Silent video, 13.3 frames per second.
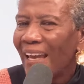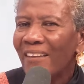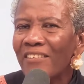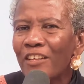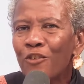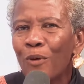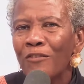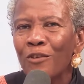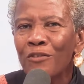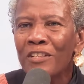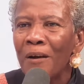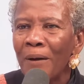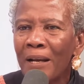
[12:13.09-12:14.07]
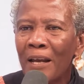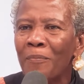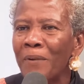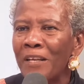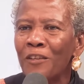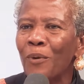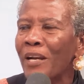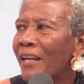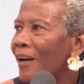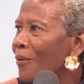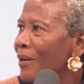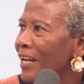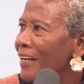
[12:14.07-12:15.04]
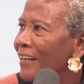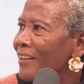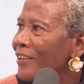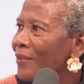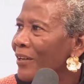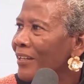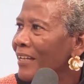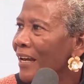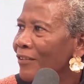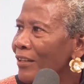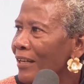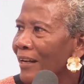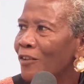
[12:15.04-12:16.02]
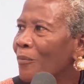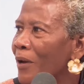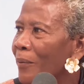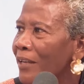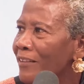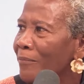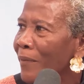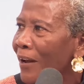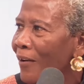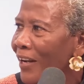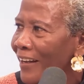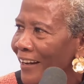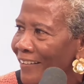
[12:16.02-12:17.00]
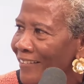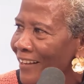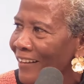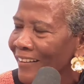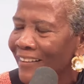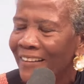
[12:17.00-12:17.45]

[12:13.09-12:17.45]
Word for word: Si yo asociaba la espiritualidad con la religión y ya hace rato me había separado de la iglesia,